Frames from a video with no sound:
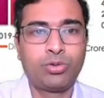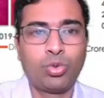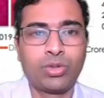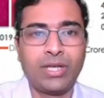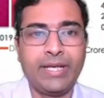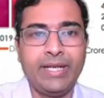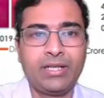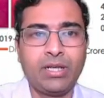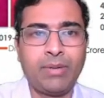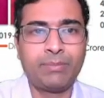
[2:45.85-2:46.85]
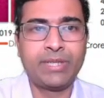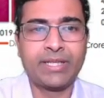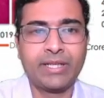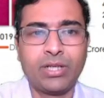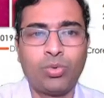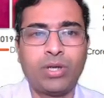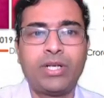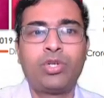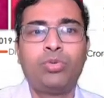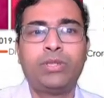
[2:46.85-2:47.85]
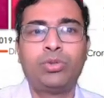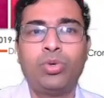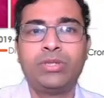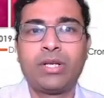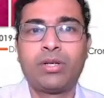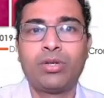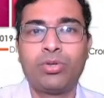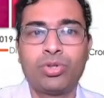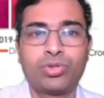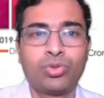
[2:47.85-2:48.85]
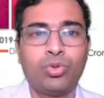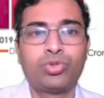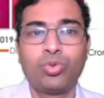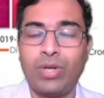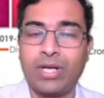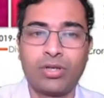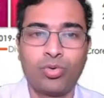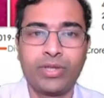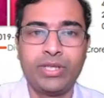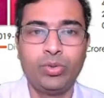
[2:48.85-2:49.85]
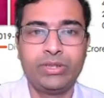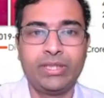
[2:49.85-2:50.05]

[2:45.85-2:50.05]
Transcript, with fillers: टोटल इनकम आप देखेंगे क्वार्टर टू में 2916 करोड़ की हुई